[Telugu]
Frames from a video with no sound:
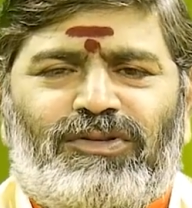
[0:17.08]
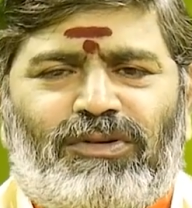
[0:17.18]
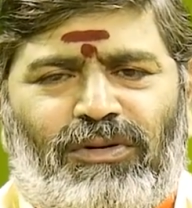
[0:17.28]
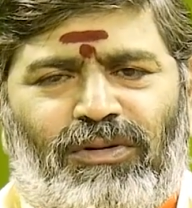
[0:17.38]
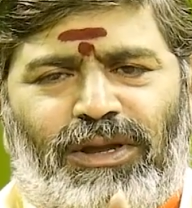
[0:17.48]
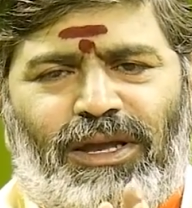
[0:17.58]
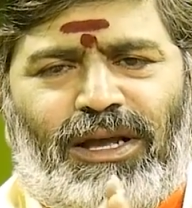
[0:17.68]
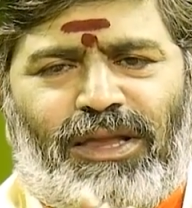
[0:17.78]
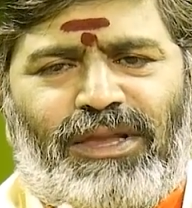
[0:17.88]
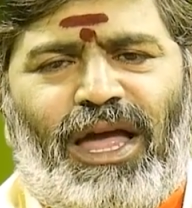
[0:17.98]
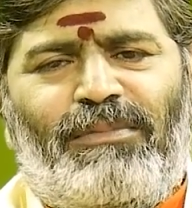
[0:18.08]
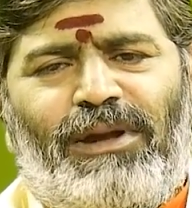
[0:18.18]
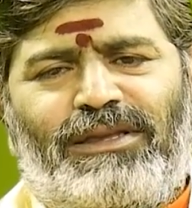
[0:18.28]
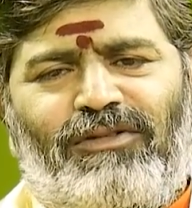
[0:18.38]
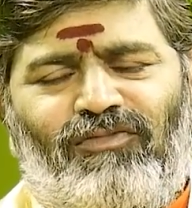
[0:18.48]
సో ఈ కందాయ
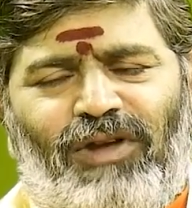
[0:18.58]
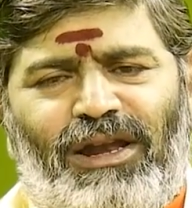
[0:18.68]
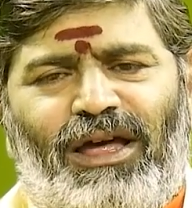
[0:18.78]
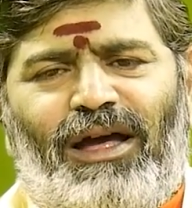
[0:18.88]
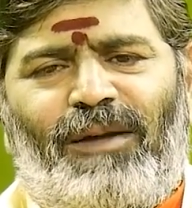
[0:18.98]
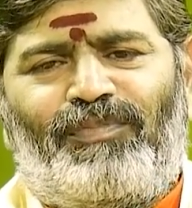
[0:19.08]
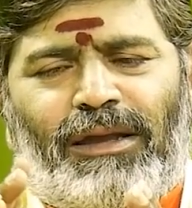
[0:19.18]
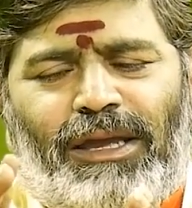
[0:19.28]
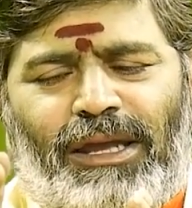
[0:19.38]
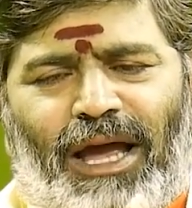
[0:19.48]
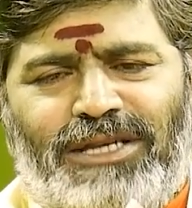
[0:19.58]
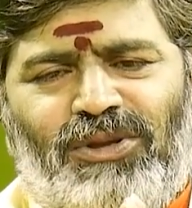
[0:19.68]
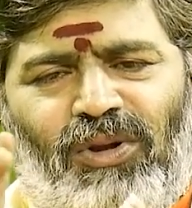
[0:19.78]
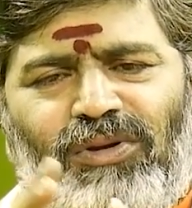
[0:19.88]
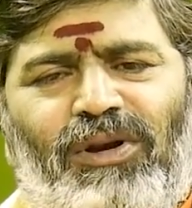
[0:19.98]
ఫలితం వల్ల ఈ
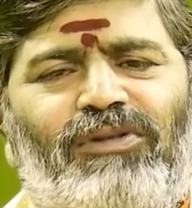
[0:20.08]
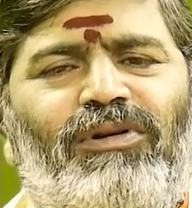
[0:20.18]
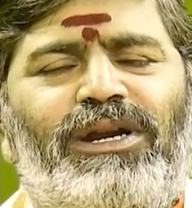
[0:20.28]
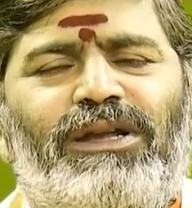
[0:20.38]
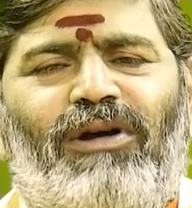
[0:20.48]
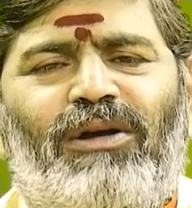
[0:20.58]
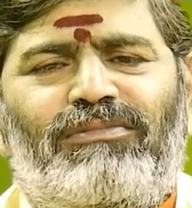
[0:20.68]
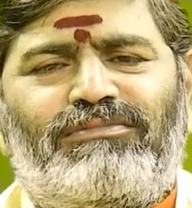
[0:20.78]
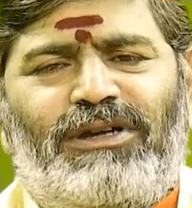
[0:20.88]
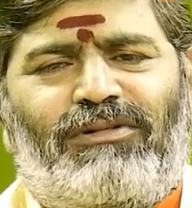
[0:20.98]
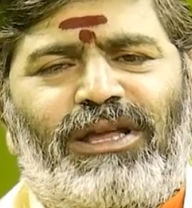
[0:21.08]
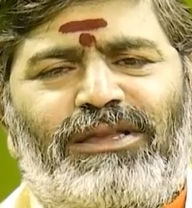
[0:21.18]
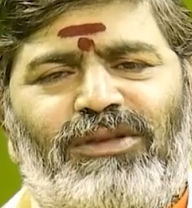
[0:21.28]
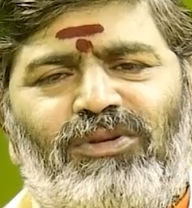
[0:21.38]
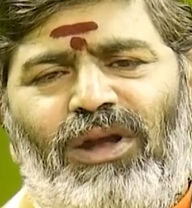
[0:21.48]
రాశిలో ఉన్నటువంటి వారు
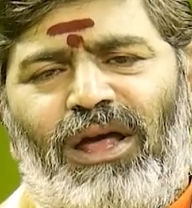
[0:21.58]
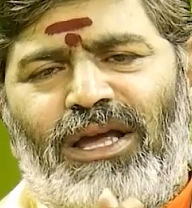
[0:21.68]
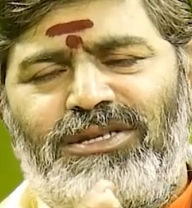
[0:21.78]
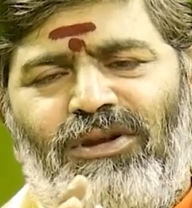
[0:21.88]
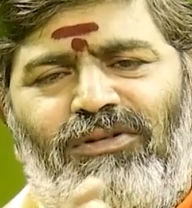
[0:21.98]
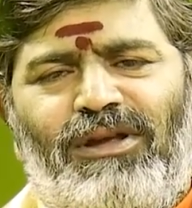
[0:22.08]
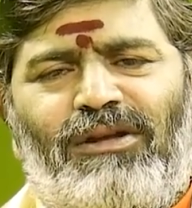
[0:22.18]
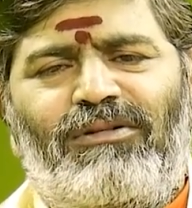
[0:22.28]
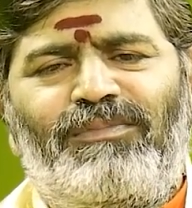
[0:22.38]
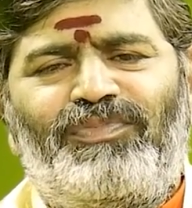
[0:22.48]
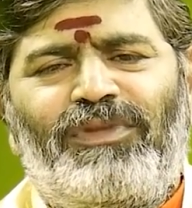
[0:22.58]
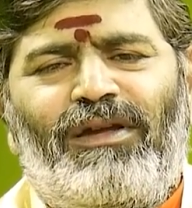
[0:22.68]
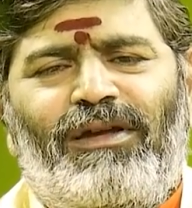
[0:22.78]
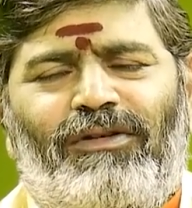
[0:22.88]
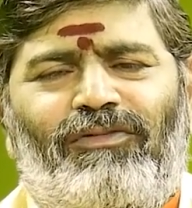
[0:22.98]
ఎవరైతే తులారాశిలో ఉన్నారో
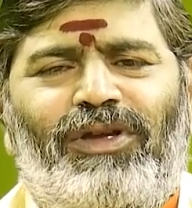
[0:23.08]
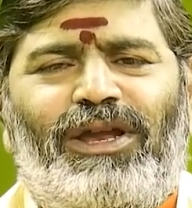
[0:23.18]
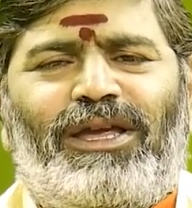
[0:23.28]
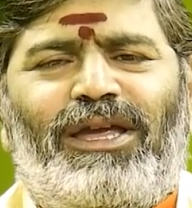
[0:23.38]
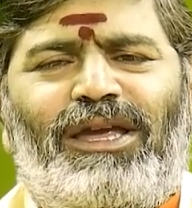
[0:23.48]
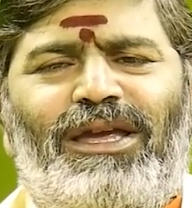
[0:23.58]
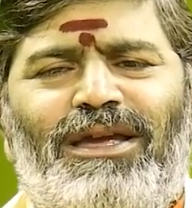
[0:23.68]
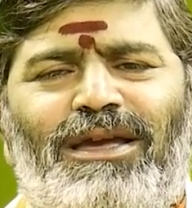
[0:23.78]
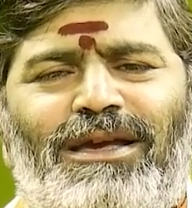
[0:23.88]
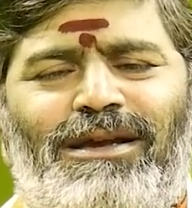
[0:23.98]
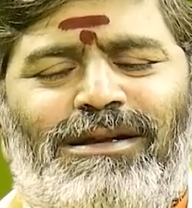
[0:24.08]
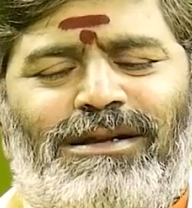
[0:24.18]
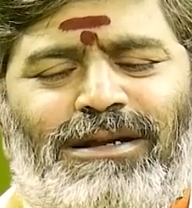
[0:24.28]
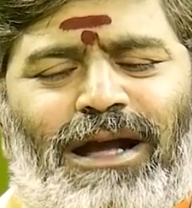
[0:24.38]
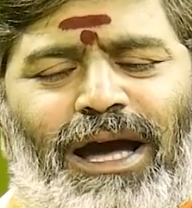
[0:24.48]
వీరికి
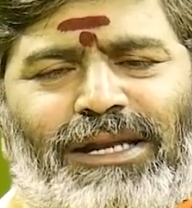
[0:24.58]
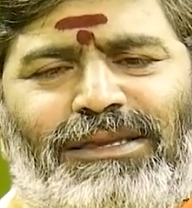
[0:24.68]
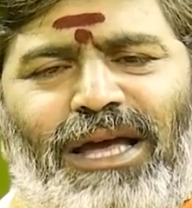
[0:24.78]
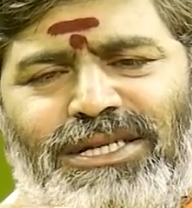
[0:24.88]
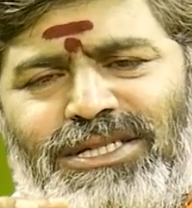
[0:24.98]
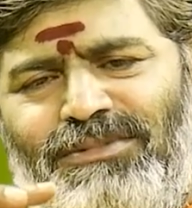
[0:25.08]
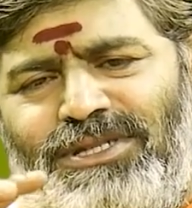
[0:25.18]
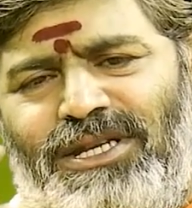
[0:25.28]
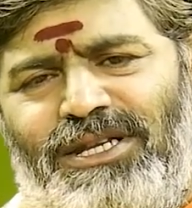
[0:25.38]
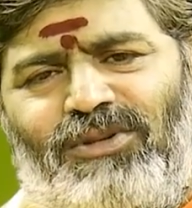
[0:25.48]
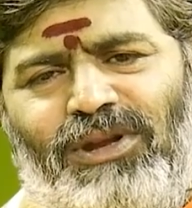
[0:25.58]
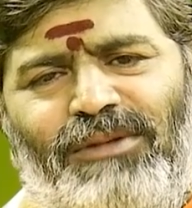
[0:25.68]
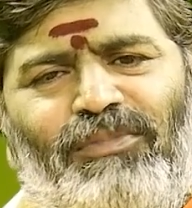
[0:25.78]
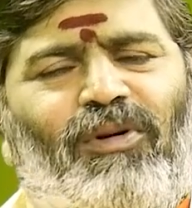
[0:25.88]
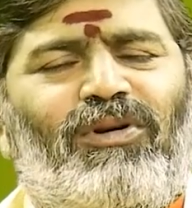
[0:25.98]
అర్ధాష్టమ శని
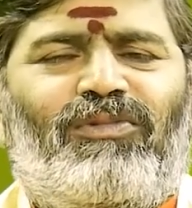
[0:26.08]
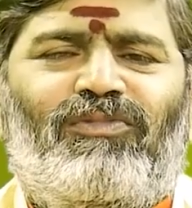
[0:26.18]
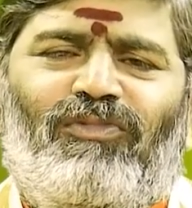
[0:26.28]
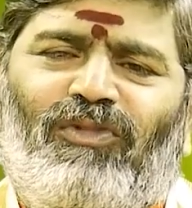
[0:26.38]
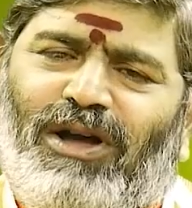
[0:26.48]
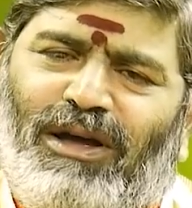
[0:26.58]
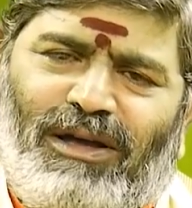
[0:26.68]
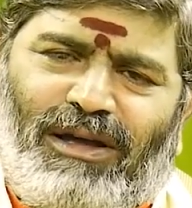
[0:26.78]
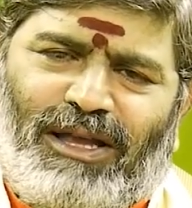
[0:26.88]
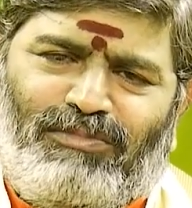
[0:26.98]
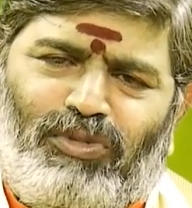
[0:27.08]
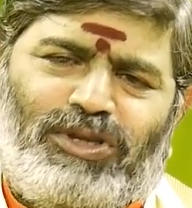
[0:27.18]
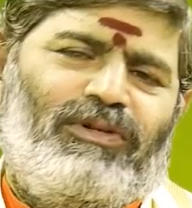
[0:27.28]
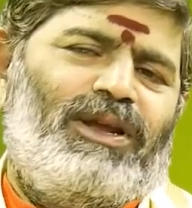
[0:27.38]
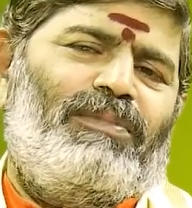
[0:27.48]
తొలగిపోవడం ఒక
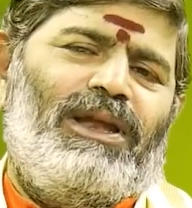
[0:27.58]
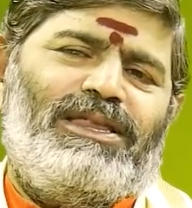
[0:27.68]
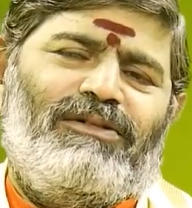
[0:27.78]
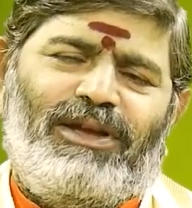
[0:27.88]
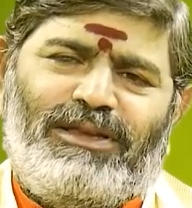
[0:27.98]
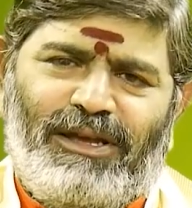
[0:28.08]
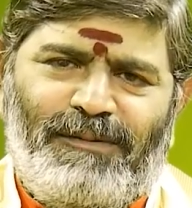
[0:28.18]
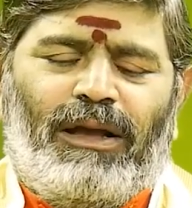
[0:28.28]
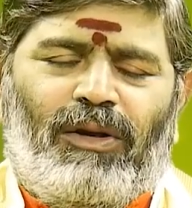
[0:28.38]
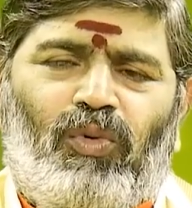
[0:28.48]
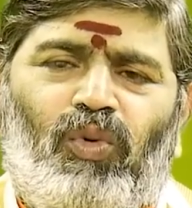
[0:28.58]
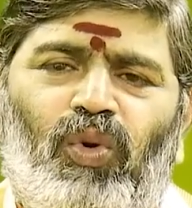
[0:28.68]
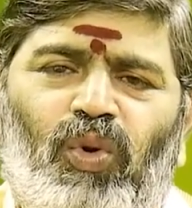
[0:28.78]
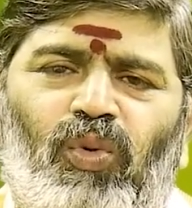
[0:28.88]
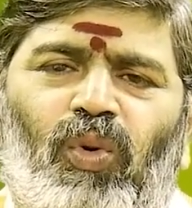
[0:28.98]
అద్భుతమైన ఫలితం అయితే
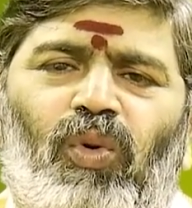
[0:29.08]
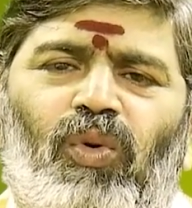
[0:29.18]
గురువు